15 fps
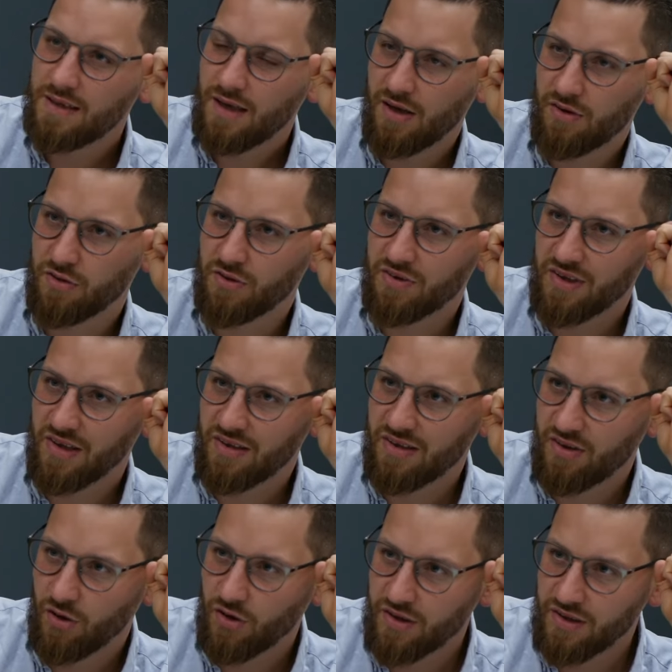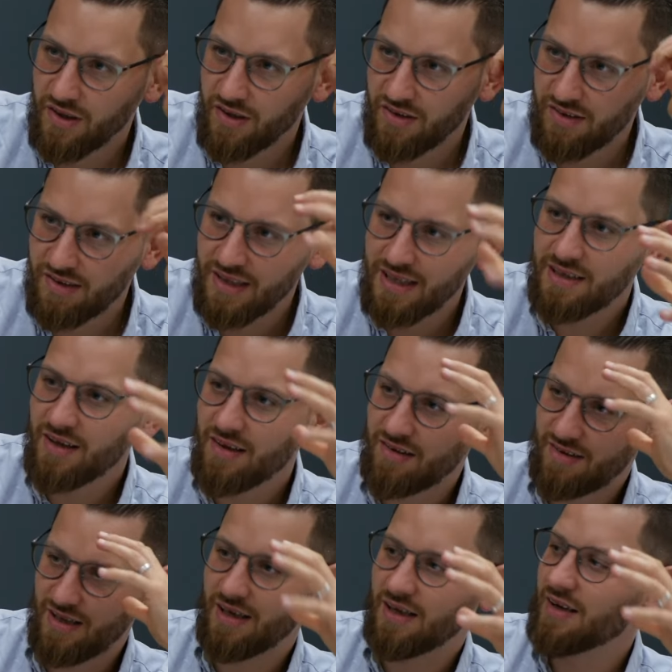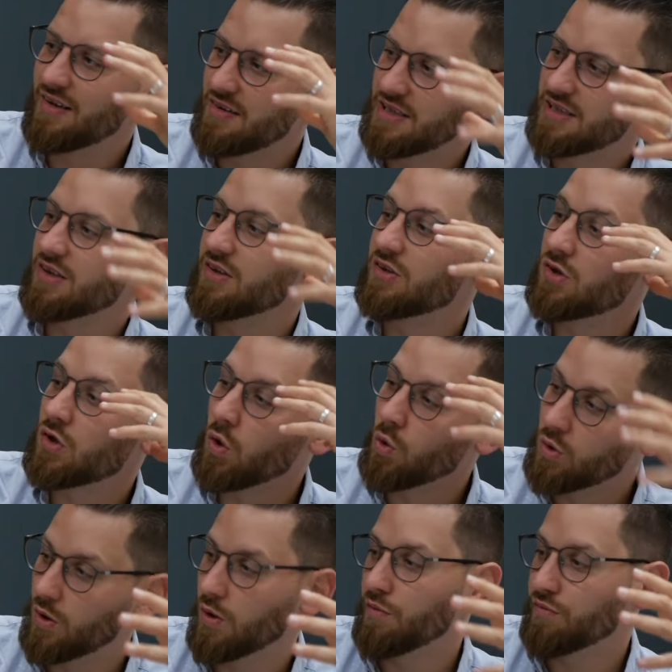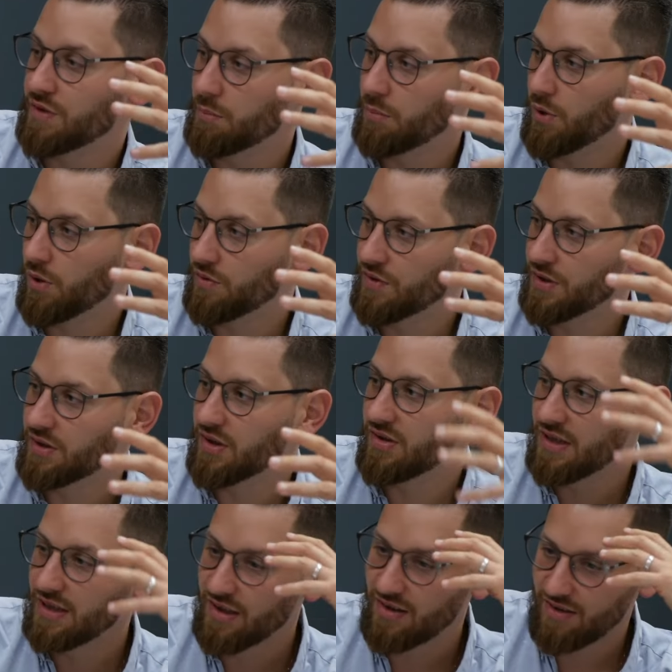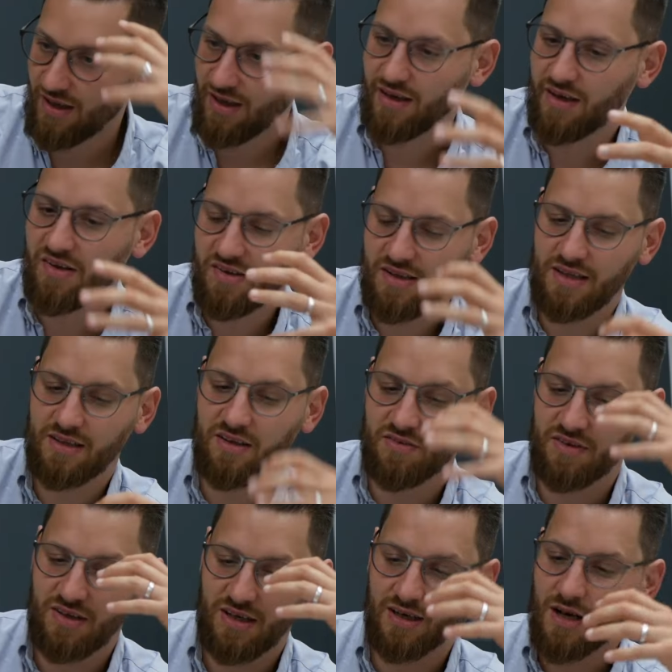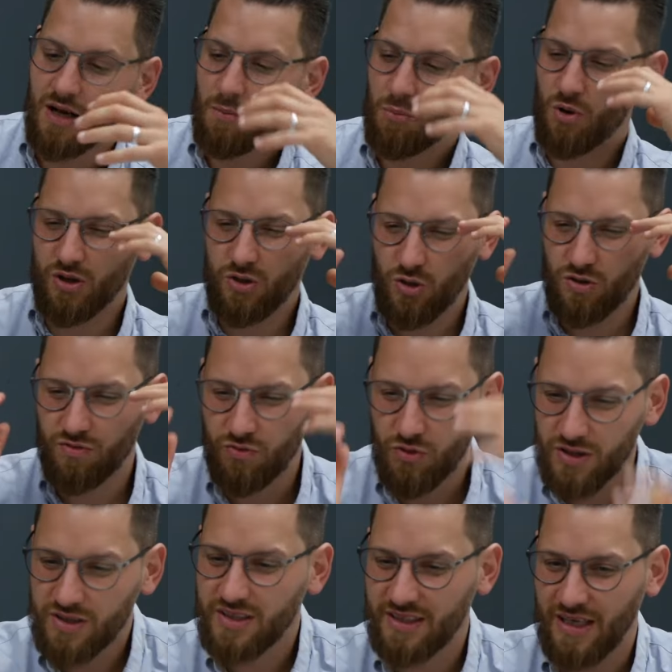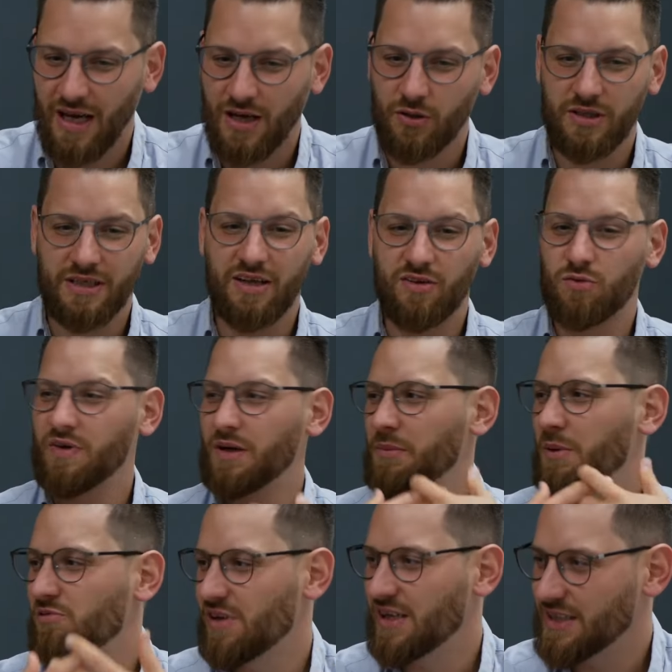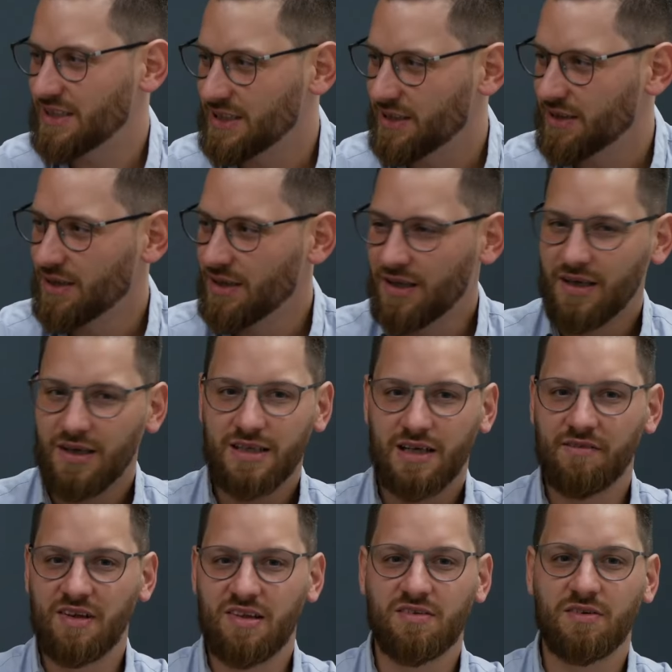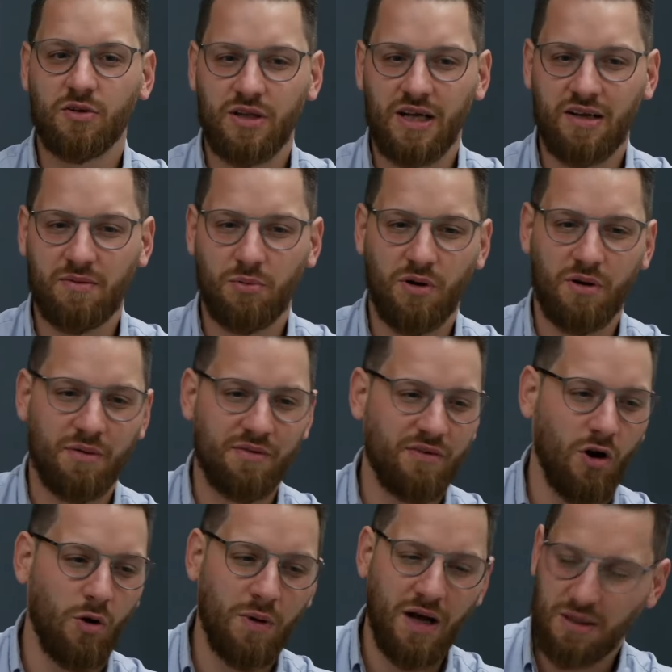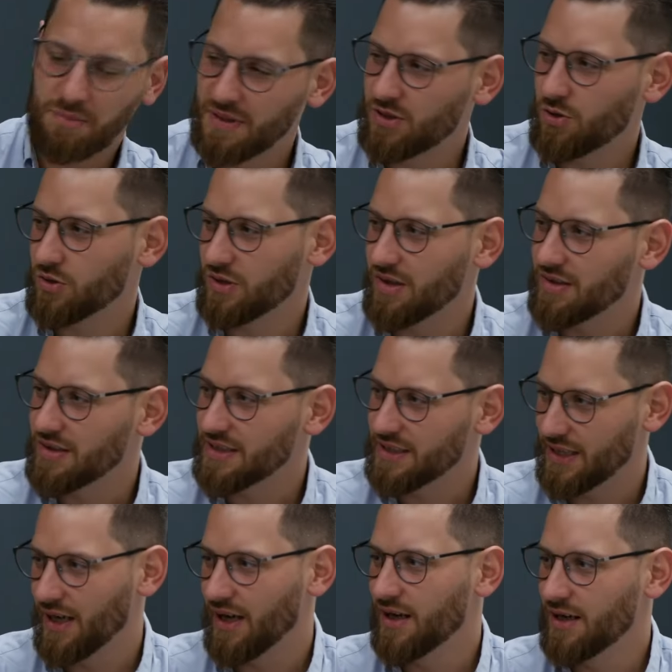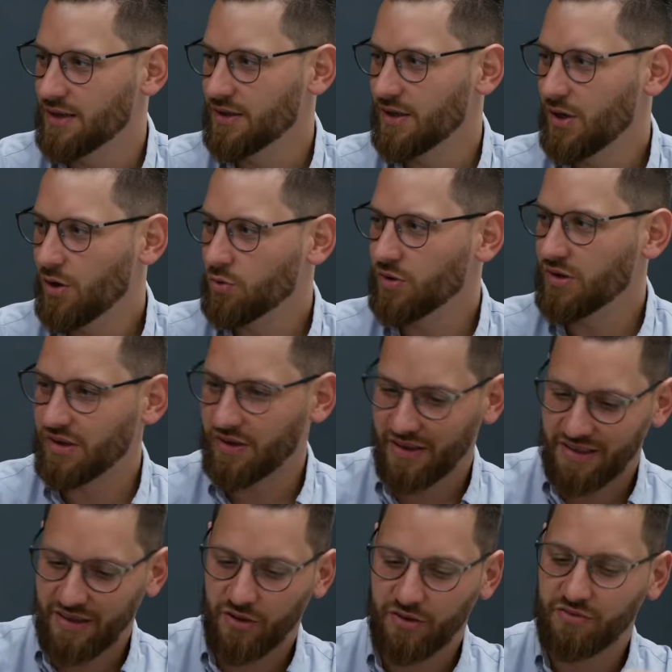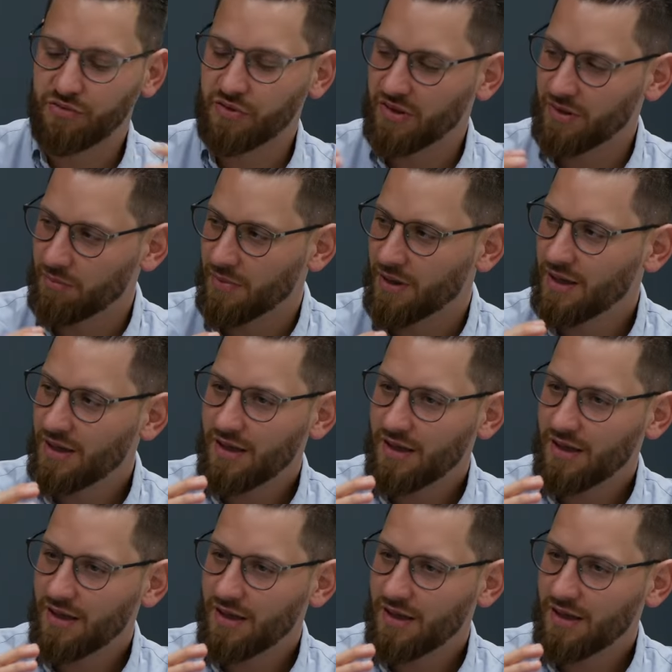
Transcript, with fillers: also das, soll, der Sinn der Sache ist nicht, dass Druck aufgebaut wird. Mhm. Der Sinn der Sache ist nicht, dass wir sagen, boah, Gott wird dich heilen und dann gehst du weg mit einem schlechten Gewissen und du denkst, boah, warum hat mich Gott jetzt nicht geheilt? Und das ist auch von diesem